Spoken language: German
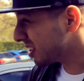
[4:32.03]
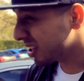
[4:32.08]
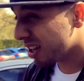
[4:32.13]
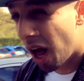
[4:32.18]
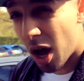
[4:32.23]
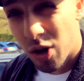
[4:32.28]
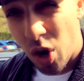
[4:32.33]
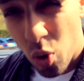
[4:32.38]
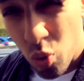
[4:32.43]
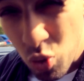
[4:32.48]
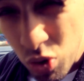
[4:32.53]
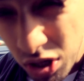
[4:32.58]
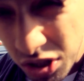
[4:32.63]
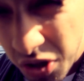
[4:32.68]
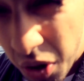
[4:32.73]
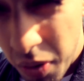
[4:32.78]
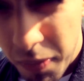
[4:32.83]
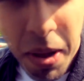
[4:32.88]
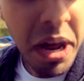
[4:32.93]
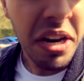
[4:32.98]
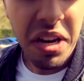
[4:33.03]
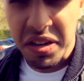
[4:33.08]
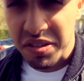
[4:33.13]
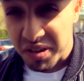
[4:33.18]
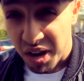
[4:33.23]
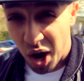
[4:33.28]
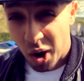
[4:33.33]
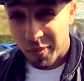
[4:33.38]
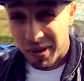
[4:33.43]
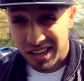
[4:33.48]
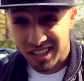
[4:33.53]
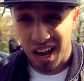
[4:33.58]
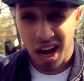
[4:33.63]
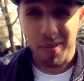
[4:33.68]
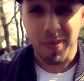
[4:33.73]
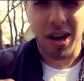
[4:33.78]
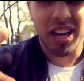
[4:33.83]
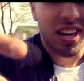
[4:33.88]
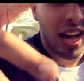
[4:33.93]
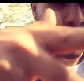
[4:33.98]
ein kleiner Hurensohn, guck dich doch an, wenn
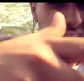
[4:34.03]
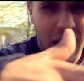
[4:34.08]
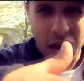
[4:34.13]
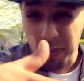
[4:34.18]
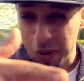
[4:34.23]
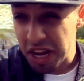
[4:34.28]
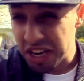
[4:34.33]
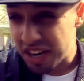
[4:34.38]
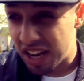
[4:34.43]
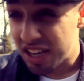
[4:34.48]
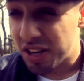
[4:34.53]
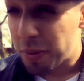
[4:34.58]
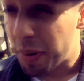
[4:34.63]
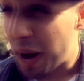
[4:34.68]
du einfach so machst und